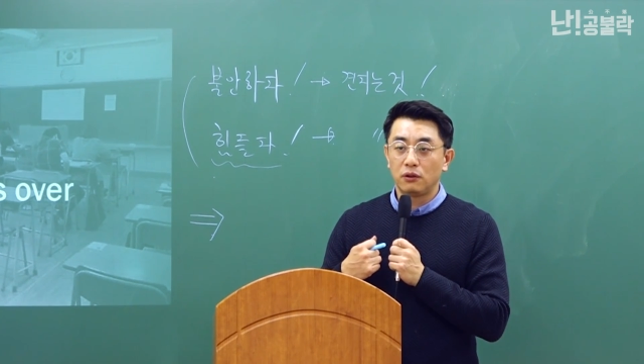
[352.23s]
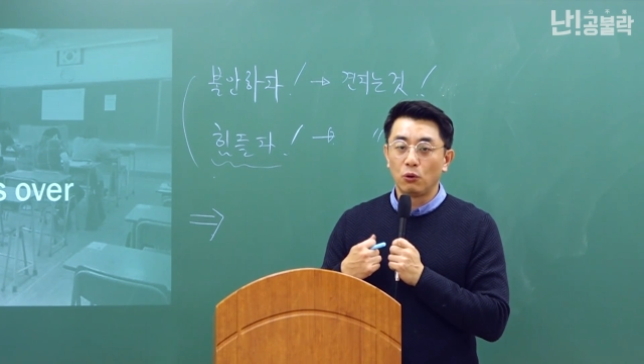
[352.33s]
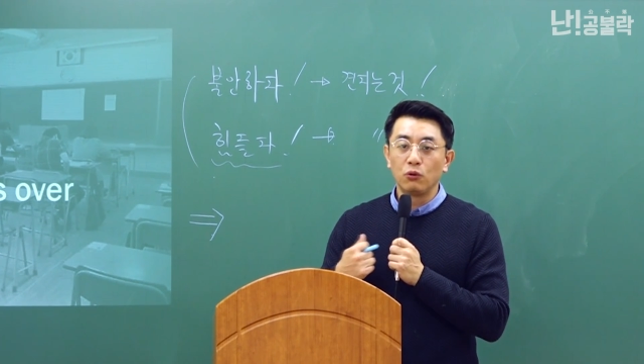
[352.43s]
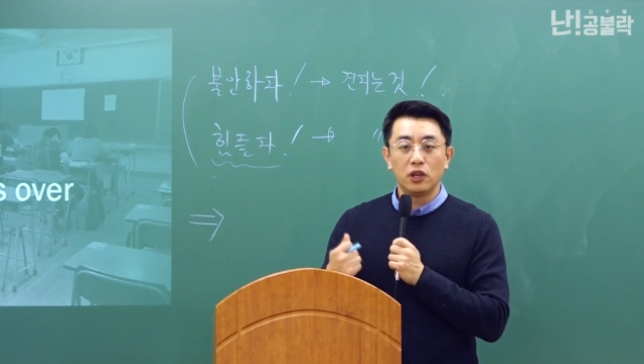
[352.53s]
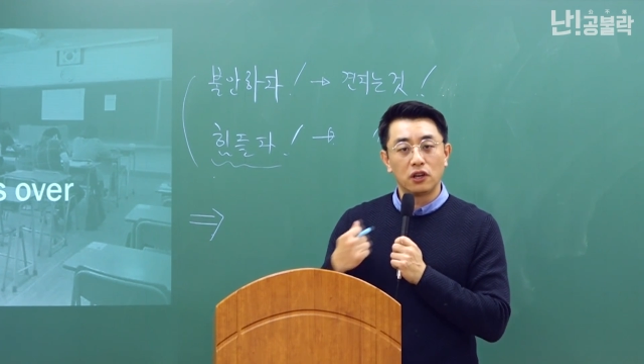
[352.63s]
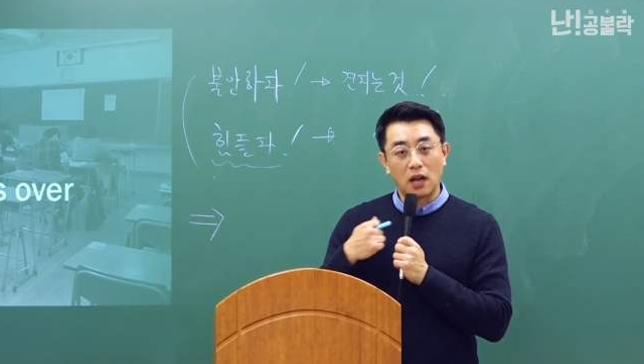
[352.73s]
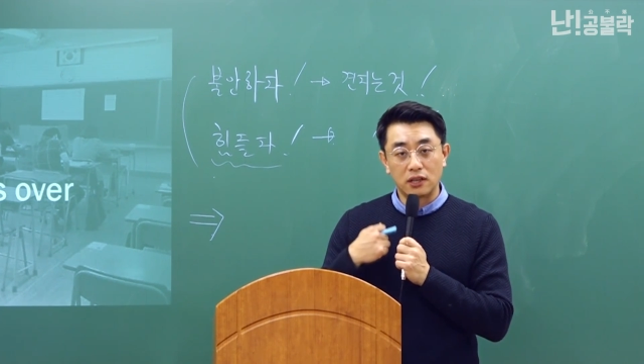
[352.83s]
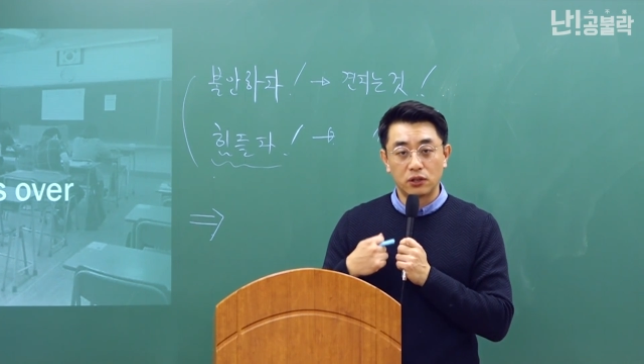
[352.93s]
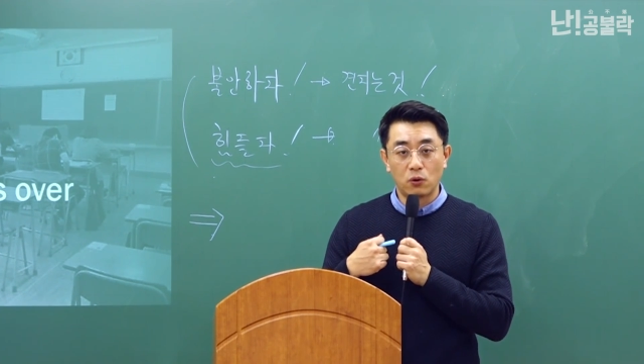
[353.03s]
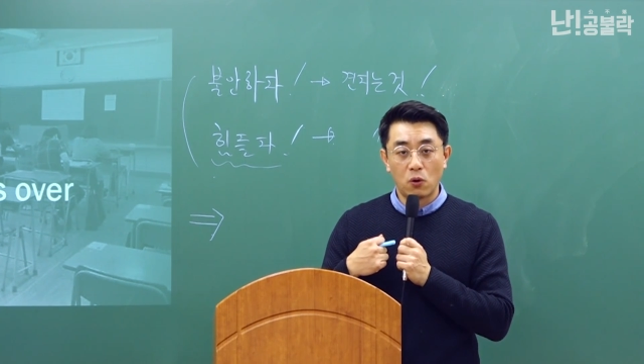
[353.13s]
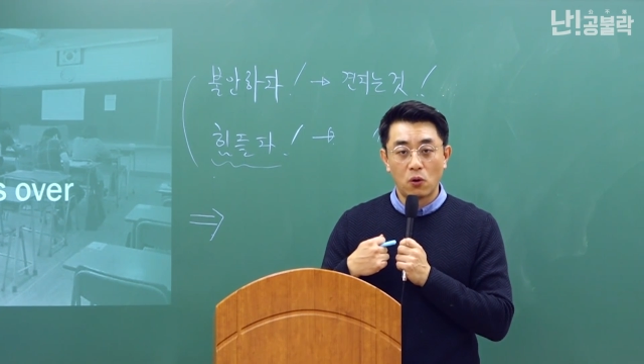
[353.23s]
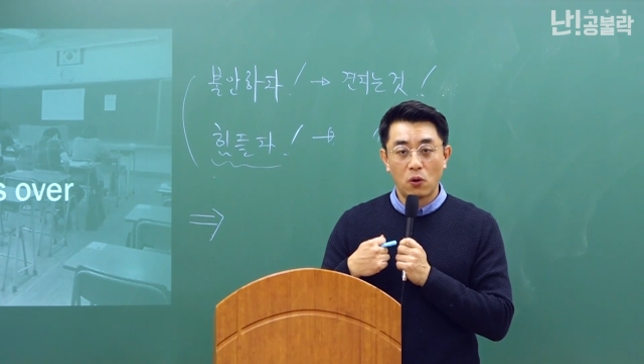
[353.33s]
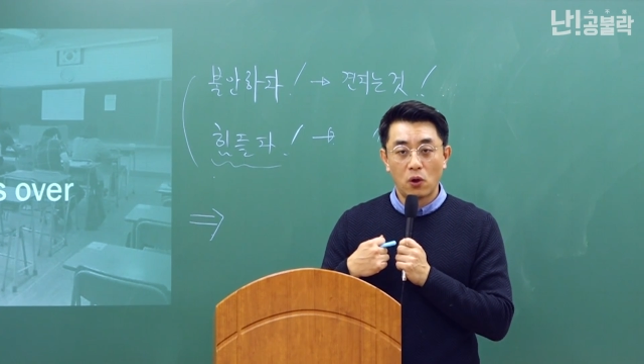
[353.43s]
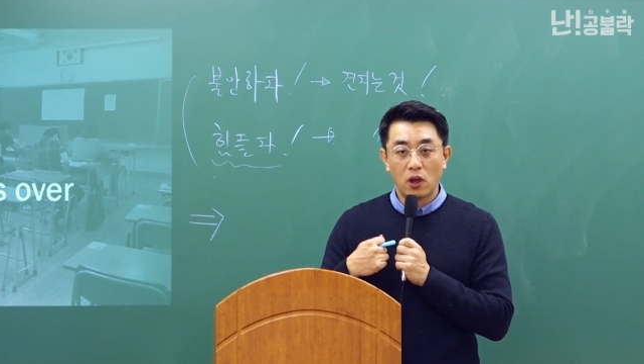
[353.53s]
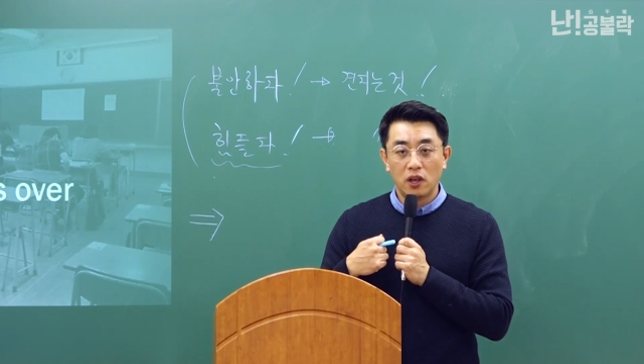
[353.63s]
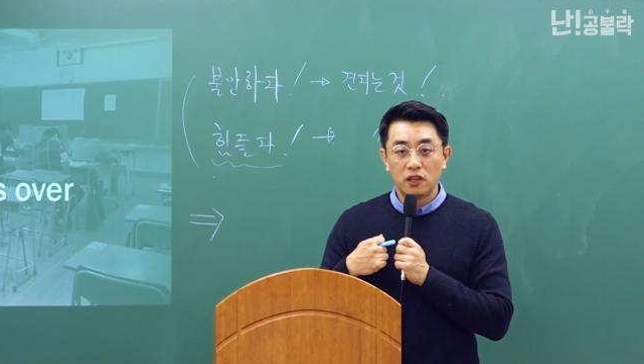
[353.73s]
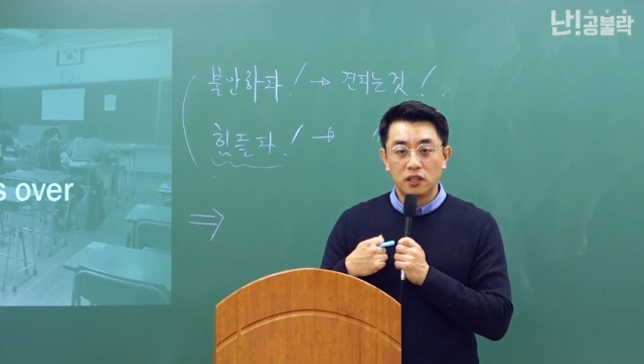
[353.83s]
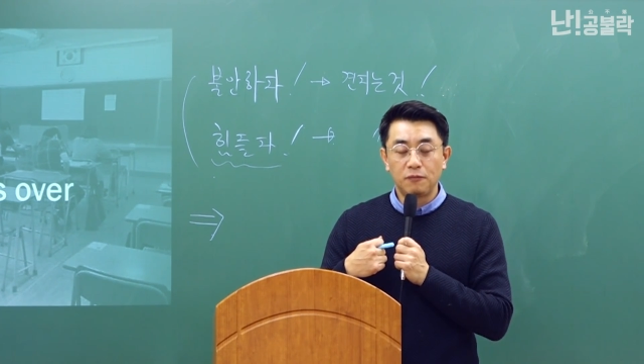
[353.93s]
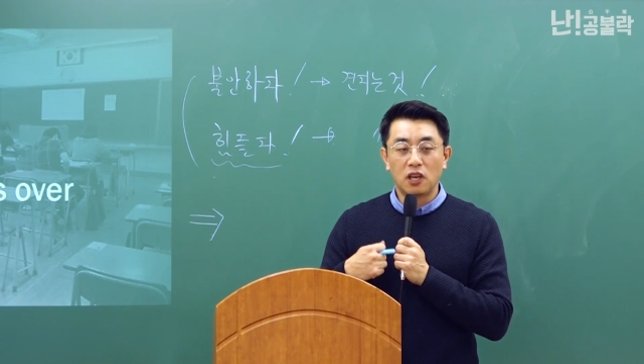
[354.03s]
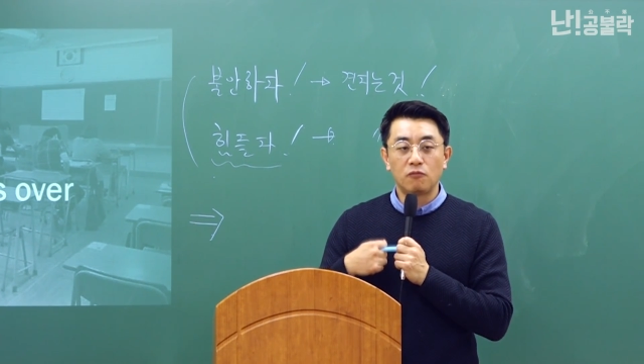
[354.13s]
용기를 가지고
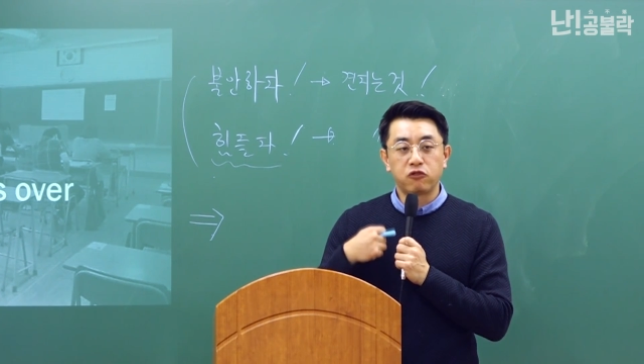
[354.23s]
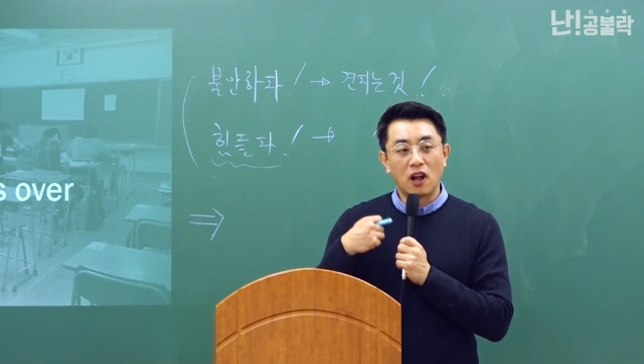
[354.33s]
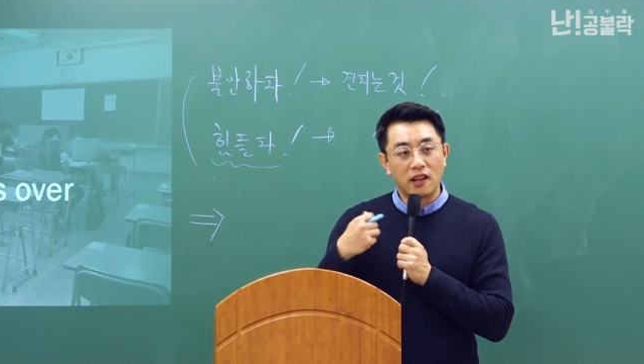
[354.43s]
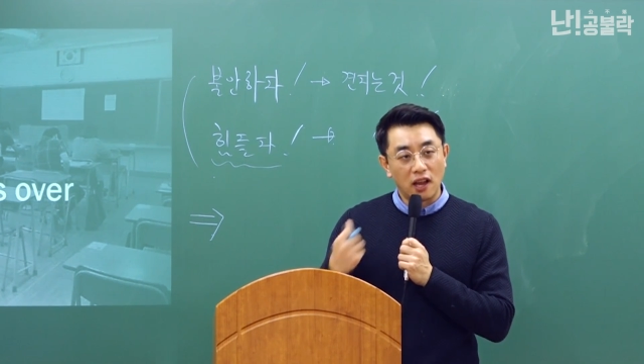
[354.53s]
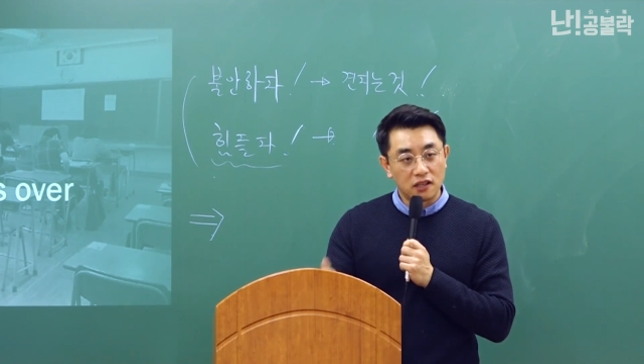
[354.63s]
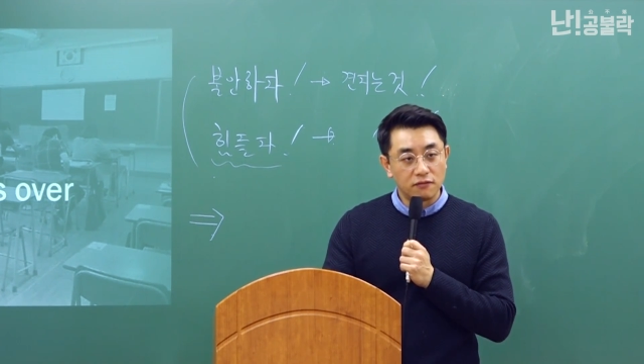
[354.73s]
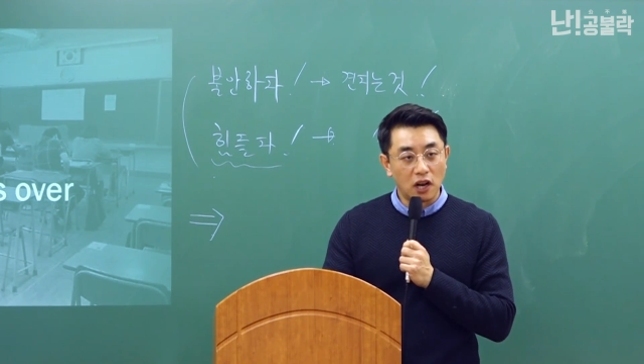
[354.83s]
쉽게 불안해하지